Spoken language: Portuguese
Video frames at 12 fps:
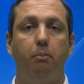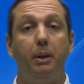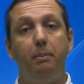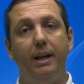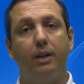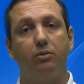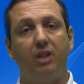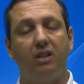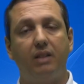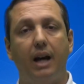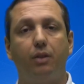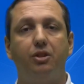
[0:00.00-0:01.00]
Primeiro
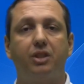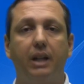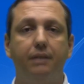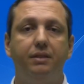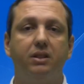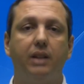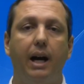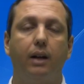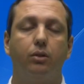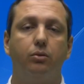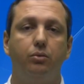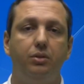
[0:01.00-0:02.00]
tentaram
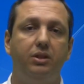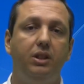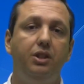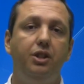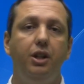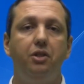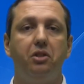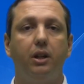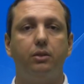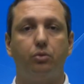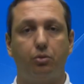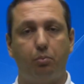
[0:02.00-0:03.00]
escravizar os
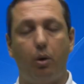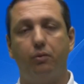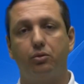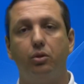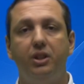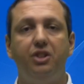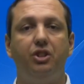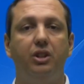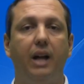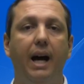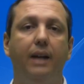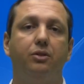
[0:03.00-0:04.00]
indígenas, os povos
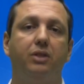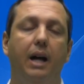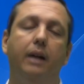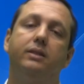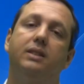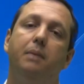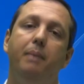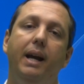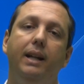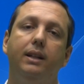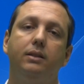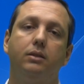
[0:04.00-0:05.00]
originários das
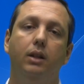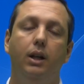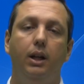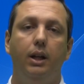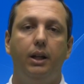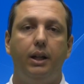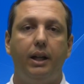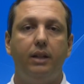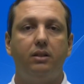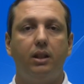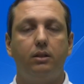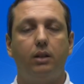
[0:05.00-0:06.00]
Américas,
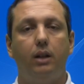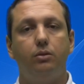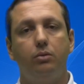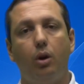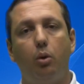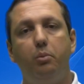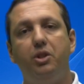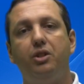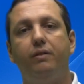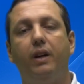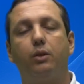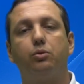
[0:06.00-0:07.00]
entretanto não
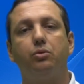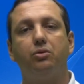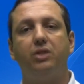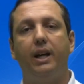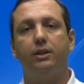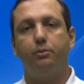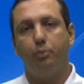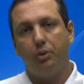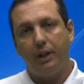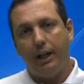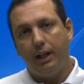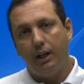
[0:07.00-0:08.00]
obtiveram sucesso
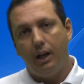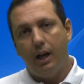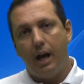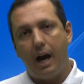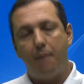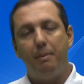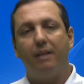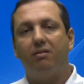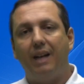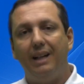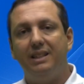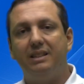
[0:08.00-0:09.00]
porque a
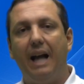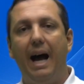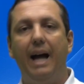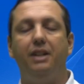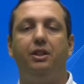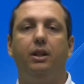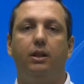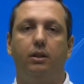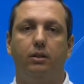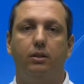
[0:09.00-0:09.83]
mentalidade